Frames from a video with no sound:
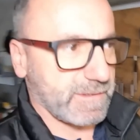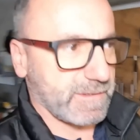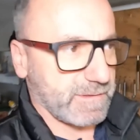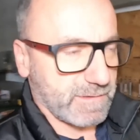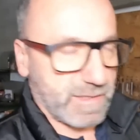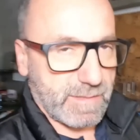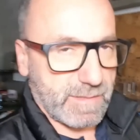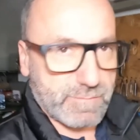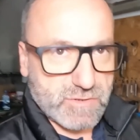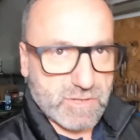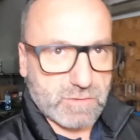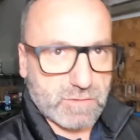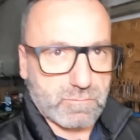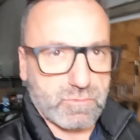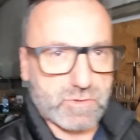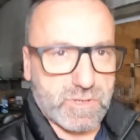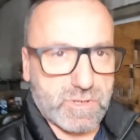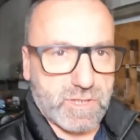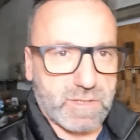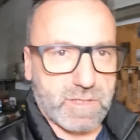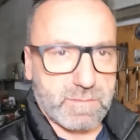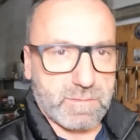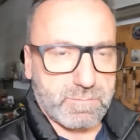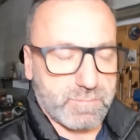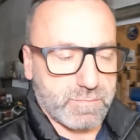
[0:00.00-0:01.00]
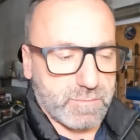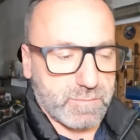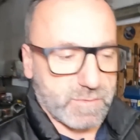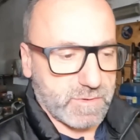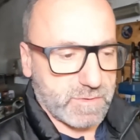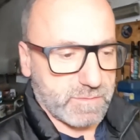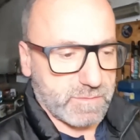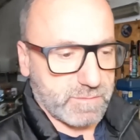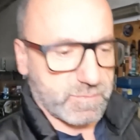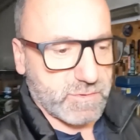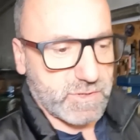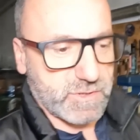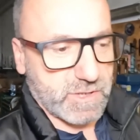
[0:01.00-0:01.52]
na przedłużenie
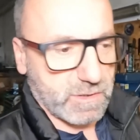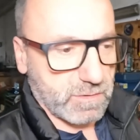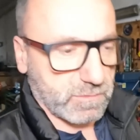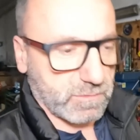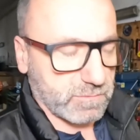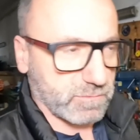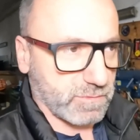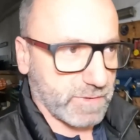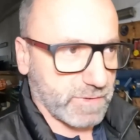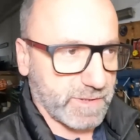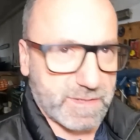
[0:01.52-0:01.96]
przeglądu